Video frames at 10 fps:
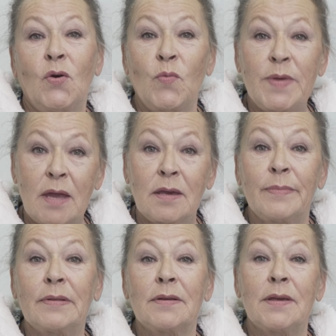У меня не
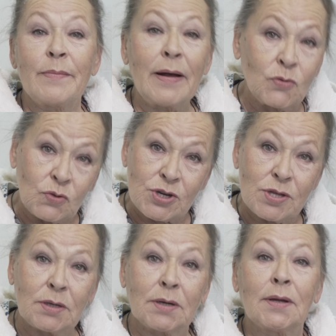было ни
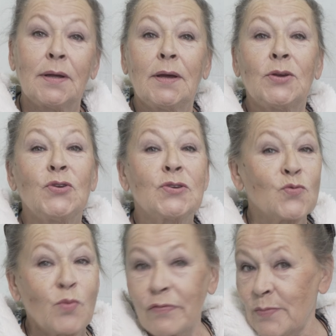молочных, ни
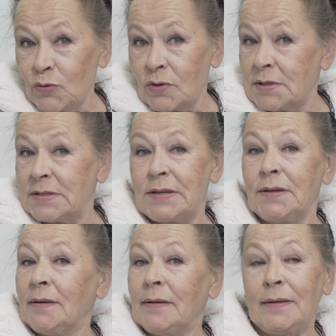зубов
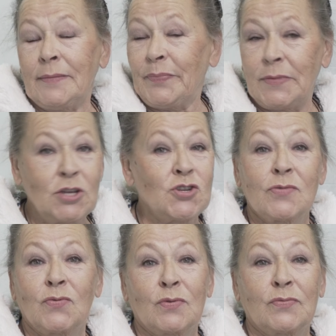мудрости, ничего.